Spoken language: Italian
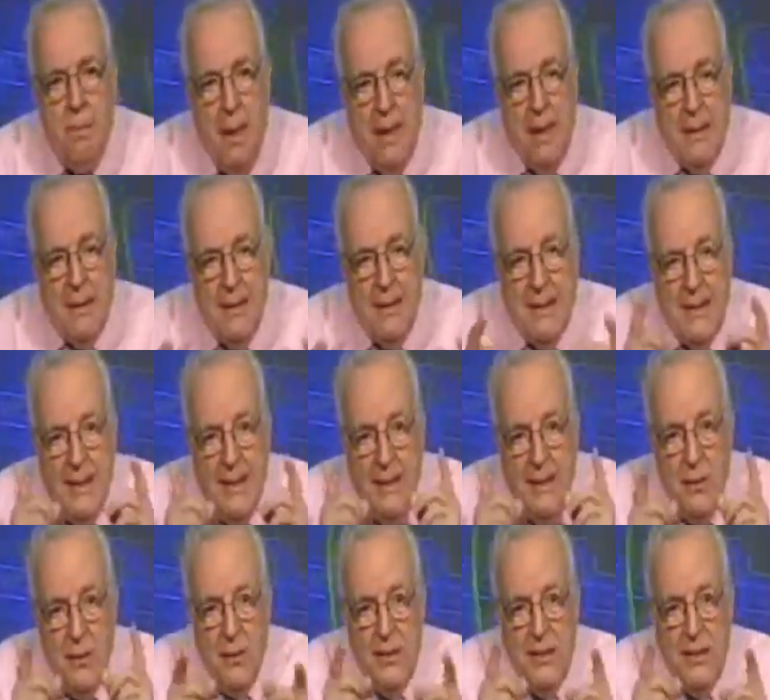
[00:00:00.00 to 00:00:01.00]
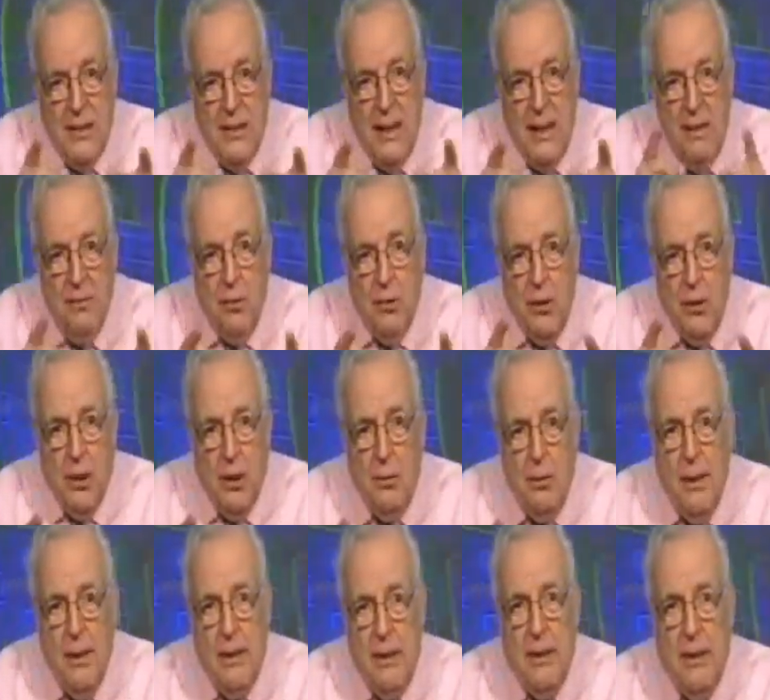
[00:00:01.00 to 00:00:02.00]
ma se noi si dà il voto
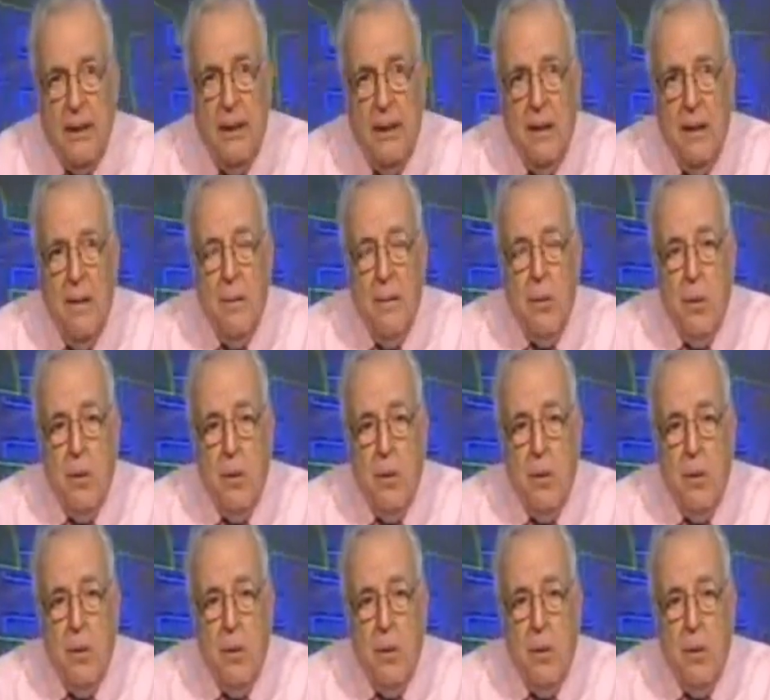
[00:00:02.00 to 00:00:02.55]
a questi,